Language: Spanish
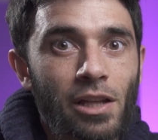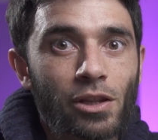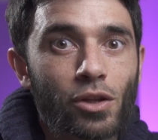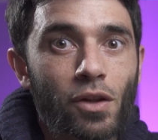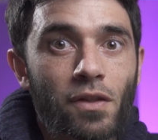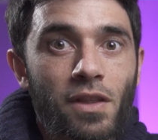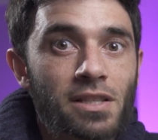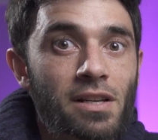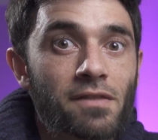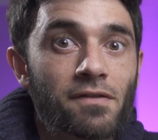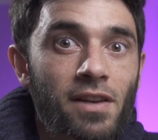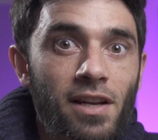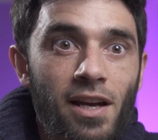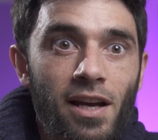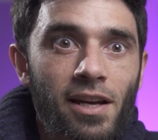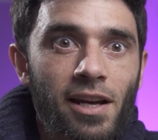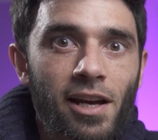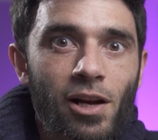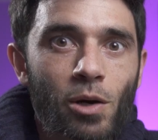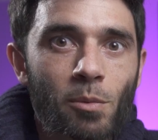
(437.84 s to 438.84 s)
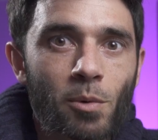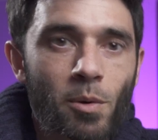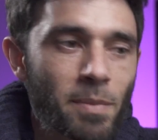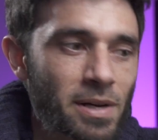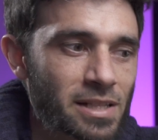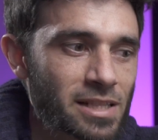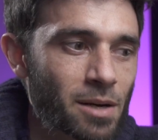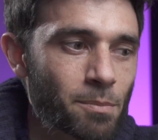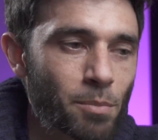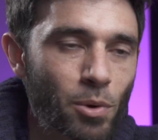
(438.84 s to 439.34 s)
Entonces al final era como
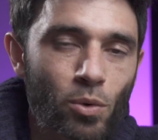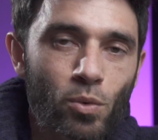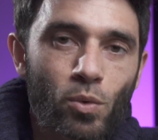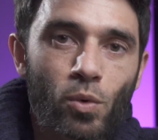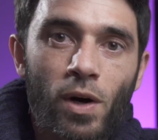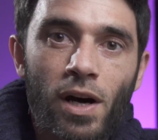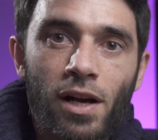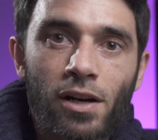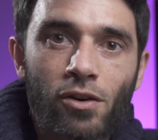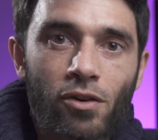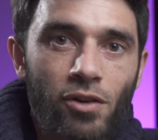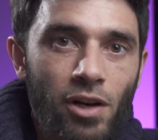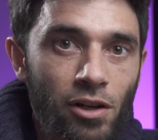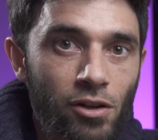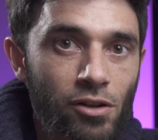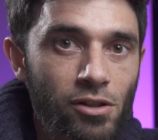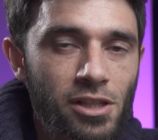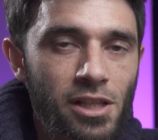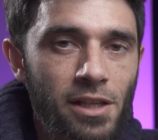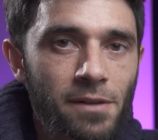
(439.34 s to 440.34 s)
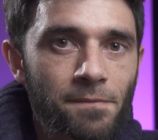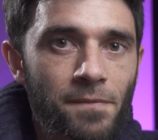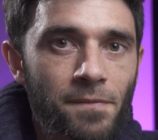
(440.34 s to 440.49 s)
pasar por un lugar con el coche